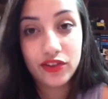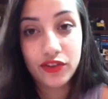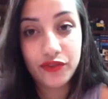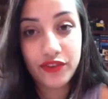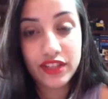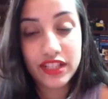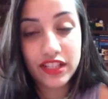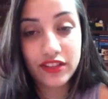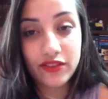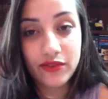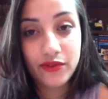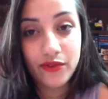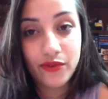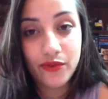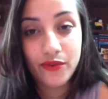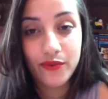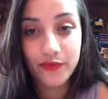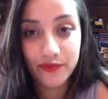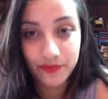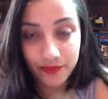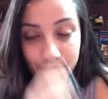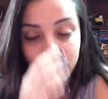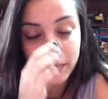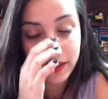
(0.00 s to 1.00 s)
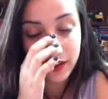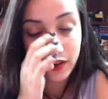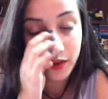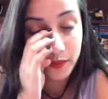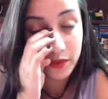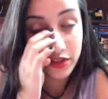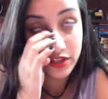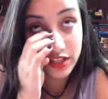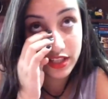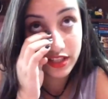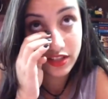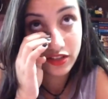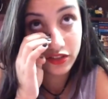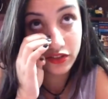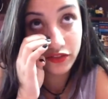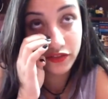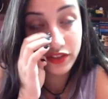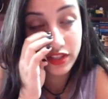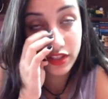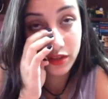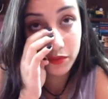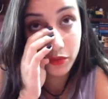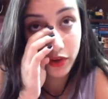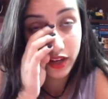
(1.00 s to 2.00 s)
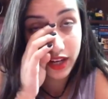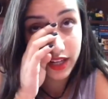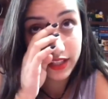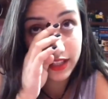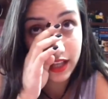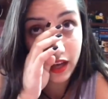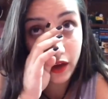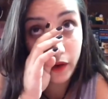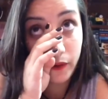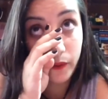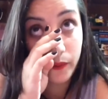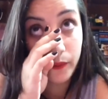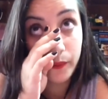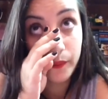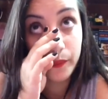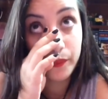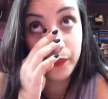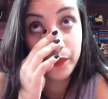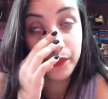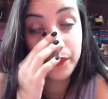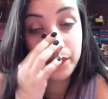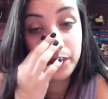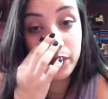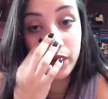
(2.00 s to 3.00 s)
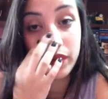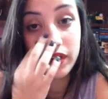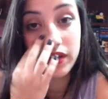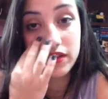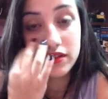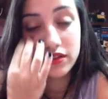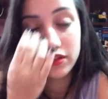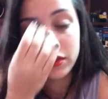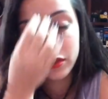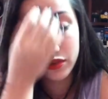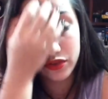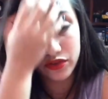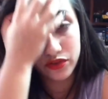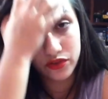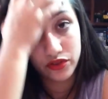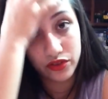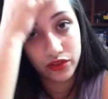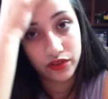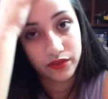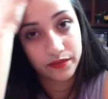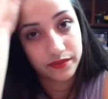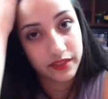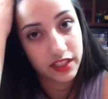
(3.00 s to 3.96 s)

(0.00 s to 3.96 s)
Eu tô fazendo, como eu disse, eu tô fazendo meu canal por causa dos,